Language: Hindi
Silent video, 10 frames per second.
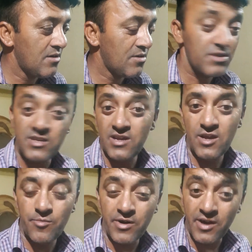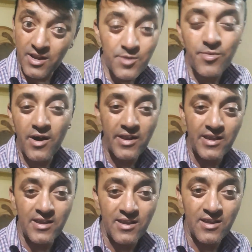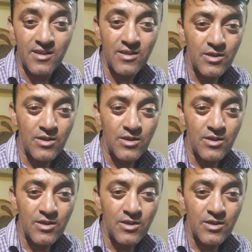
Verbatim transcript: और किराया बढ़ा नहीं पा रहे हैं